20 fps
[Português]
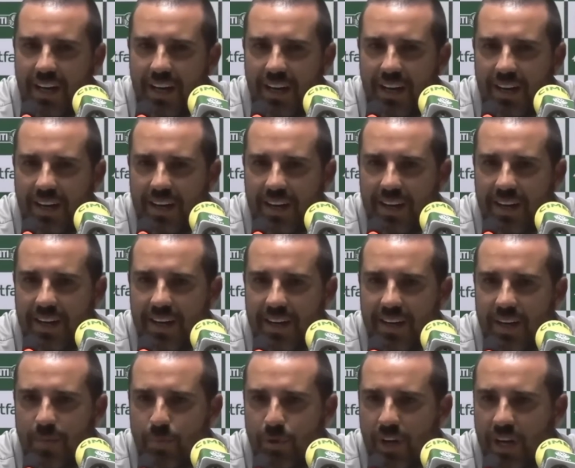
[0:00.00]

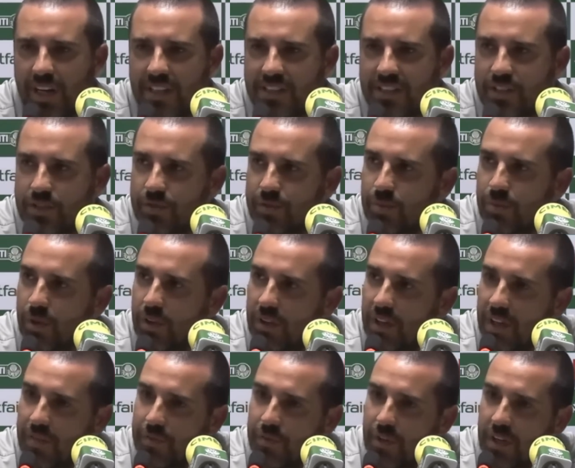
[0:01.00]
Uh, e é por acaso que este
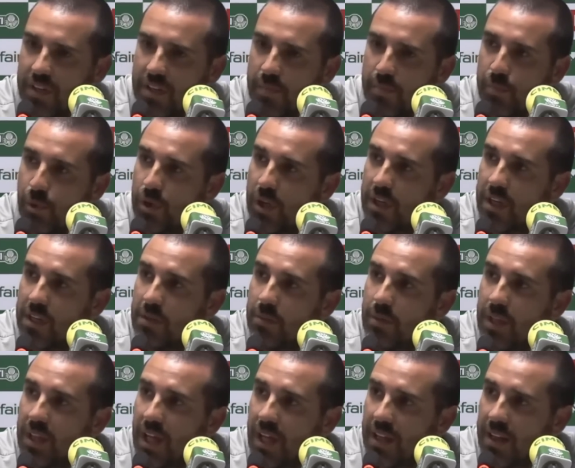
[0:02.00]
futebol lá fora tem pouca
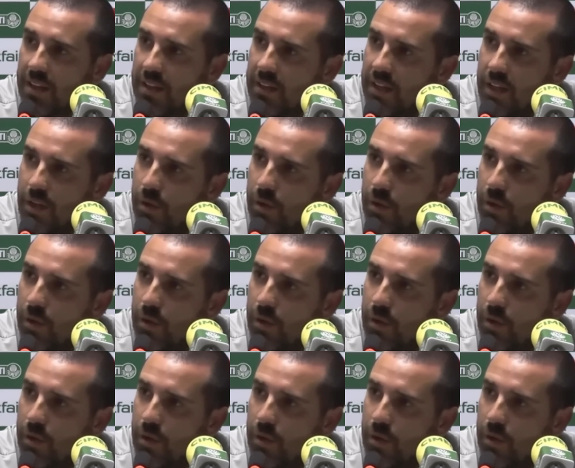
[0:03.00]
credibilidade.